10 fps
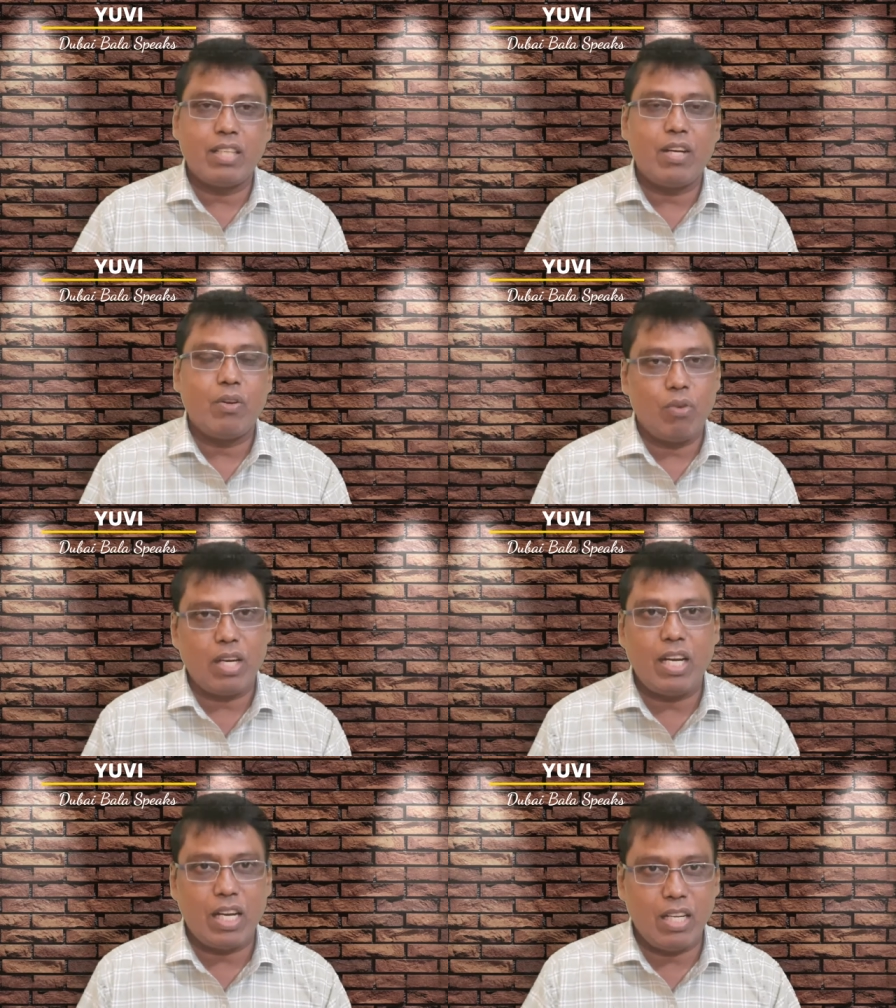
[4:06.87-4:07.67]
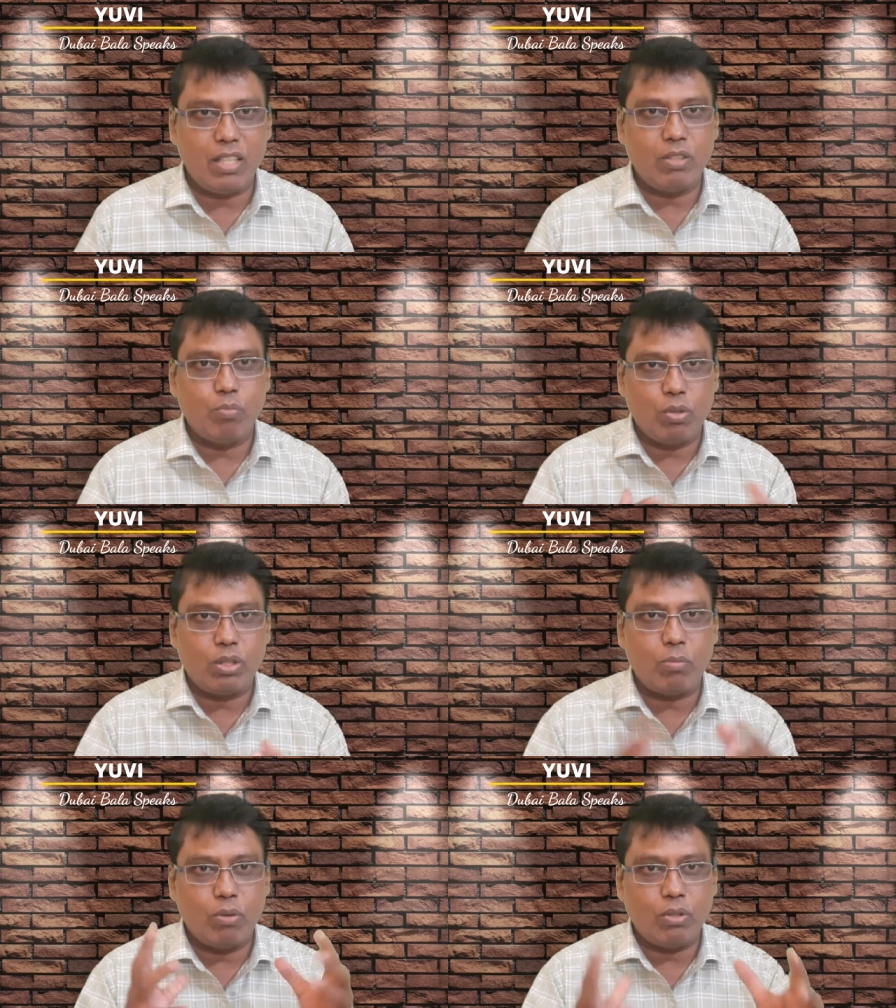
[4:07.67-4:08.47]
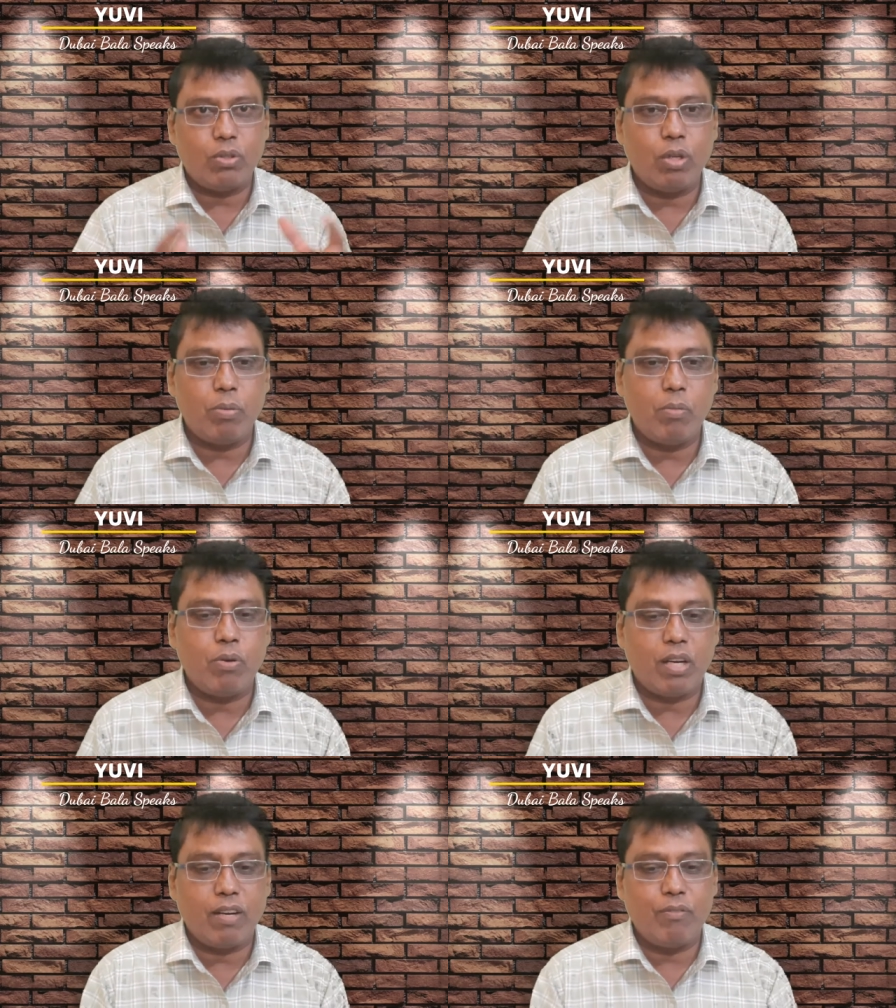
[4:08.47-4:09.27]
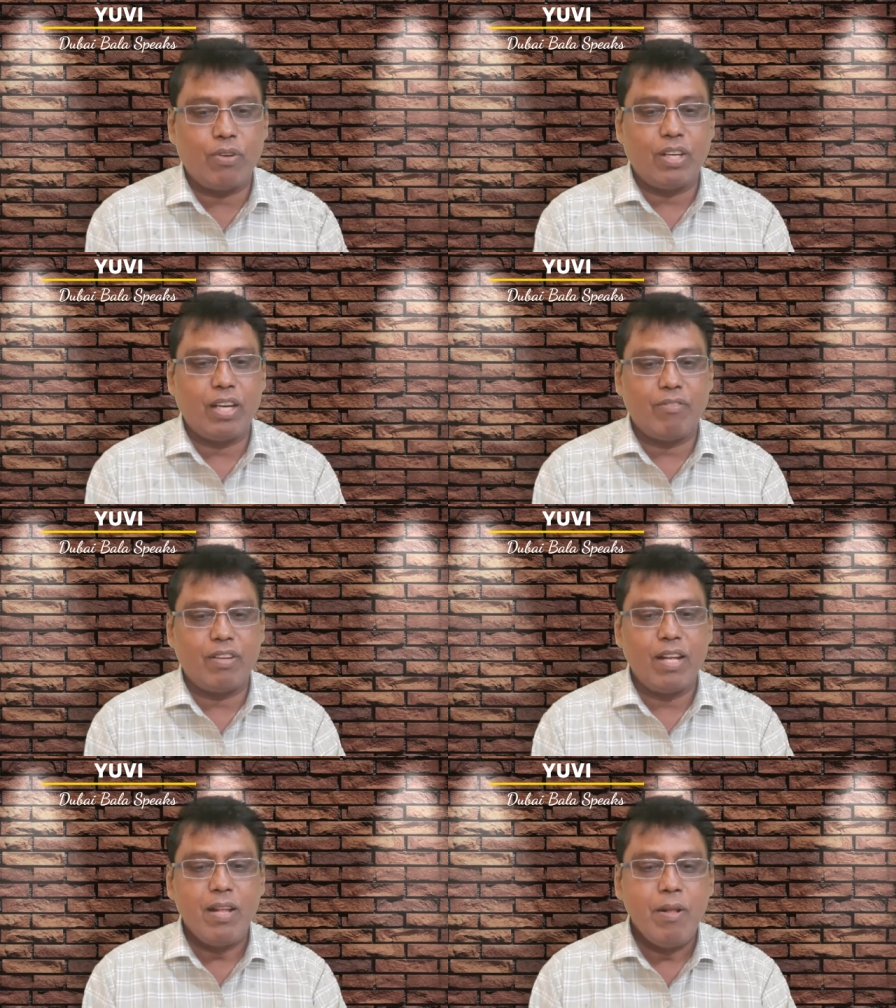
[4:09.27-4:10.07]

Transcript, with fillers: தேடணும் ஒரு நாள் எல்லாம் எடுத்து மொத்தமாக ஒரு தொகுப்பாக போடுறான் ஃபோட்டோகிராஃபை